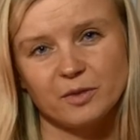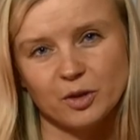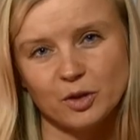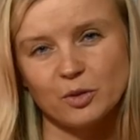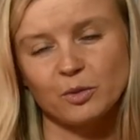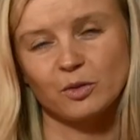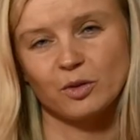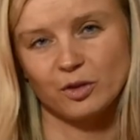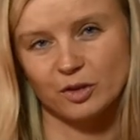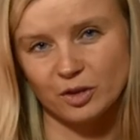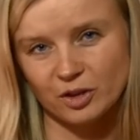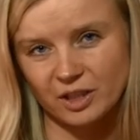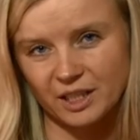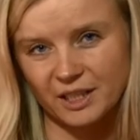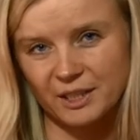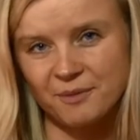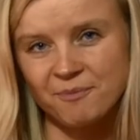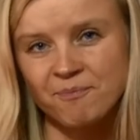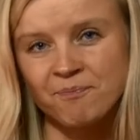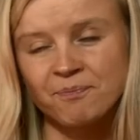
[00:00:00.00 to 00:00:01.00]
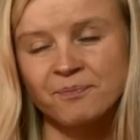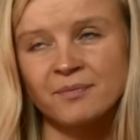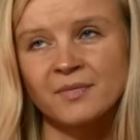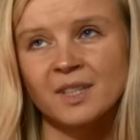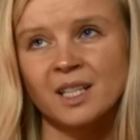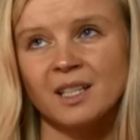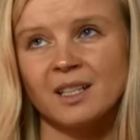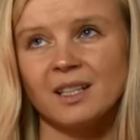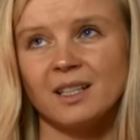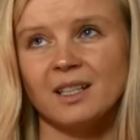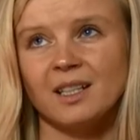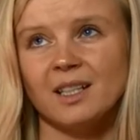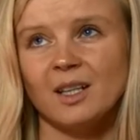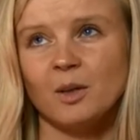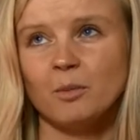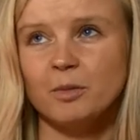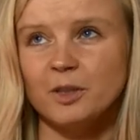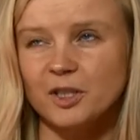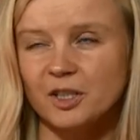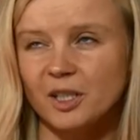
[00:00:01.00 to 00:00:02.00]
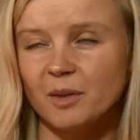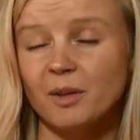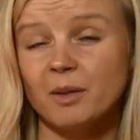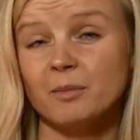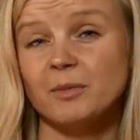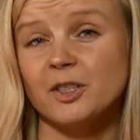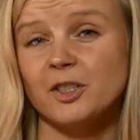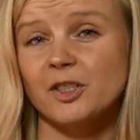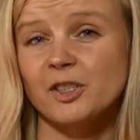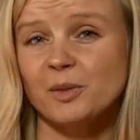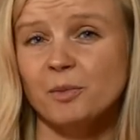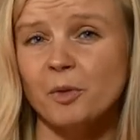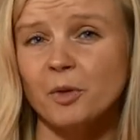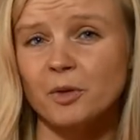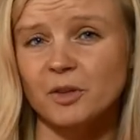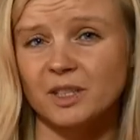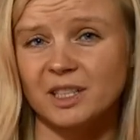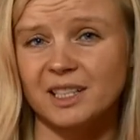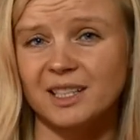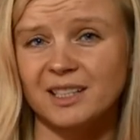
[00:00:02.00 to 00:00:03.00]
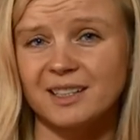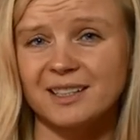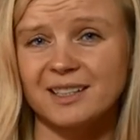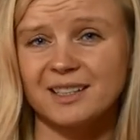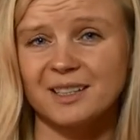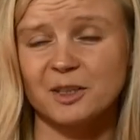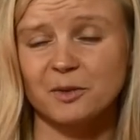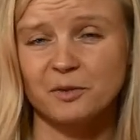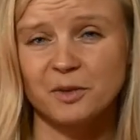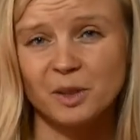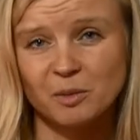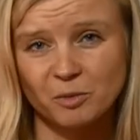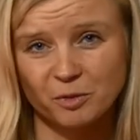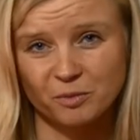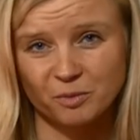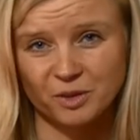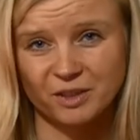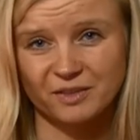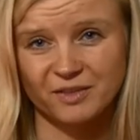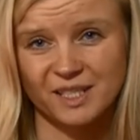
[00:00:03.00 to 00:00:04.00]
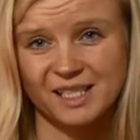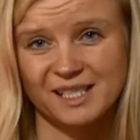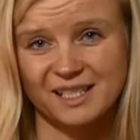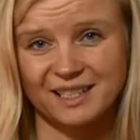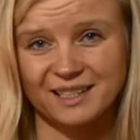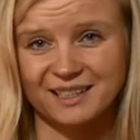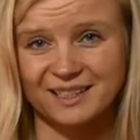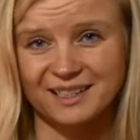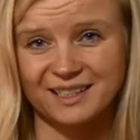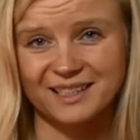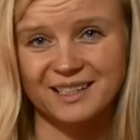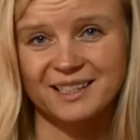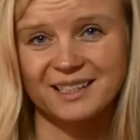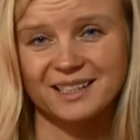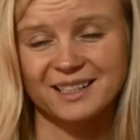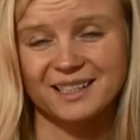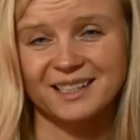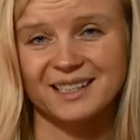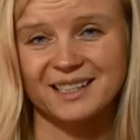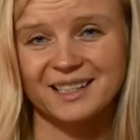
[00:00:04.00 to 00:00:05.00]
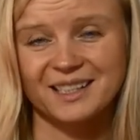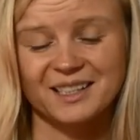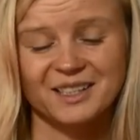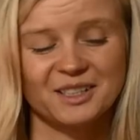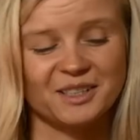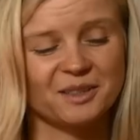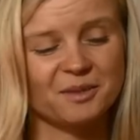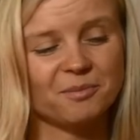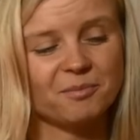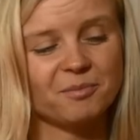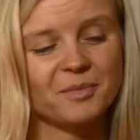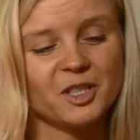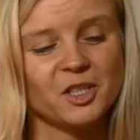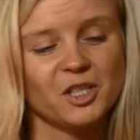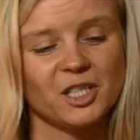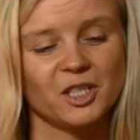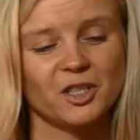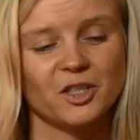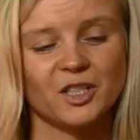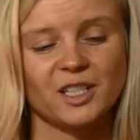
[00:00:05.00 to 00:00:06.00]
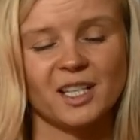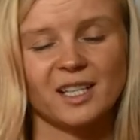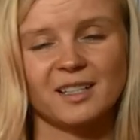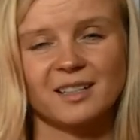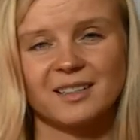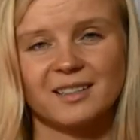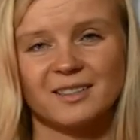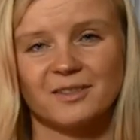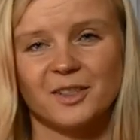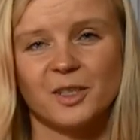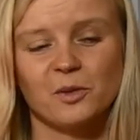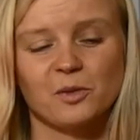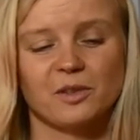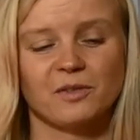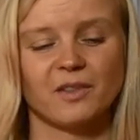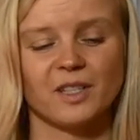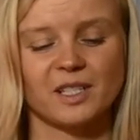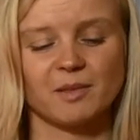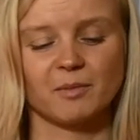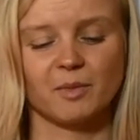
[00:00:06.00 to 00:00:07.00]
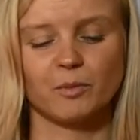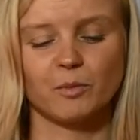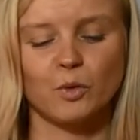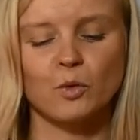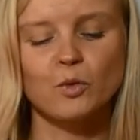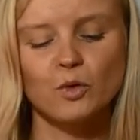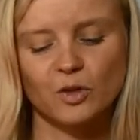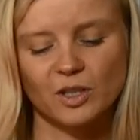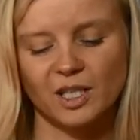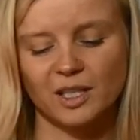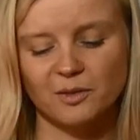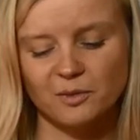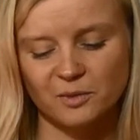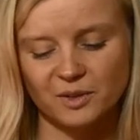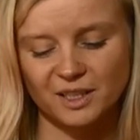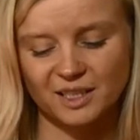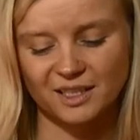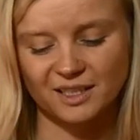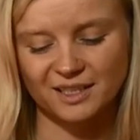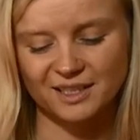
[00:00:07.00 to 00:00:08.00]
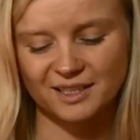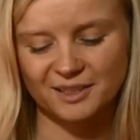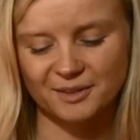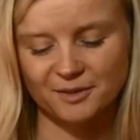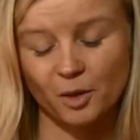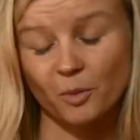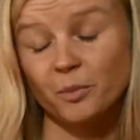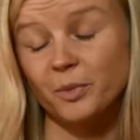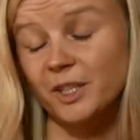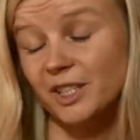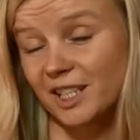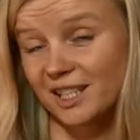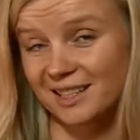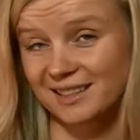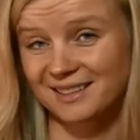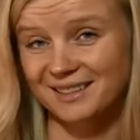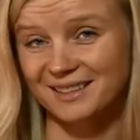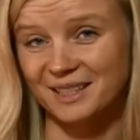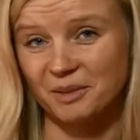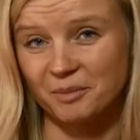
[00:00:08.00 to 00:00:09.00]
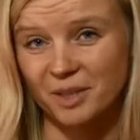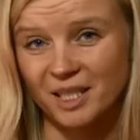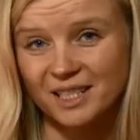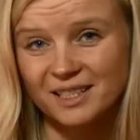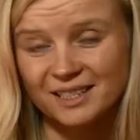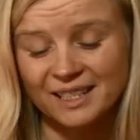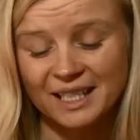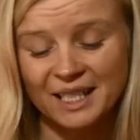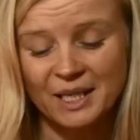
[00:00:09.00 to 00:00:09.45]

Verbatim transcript: w życiu troszkę. E, obejrzałam też sporo takich e, filmów motywacyjnych. E, myślę, że jak wielu z Was mam różne opinie na ten temat.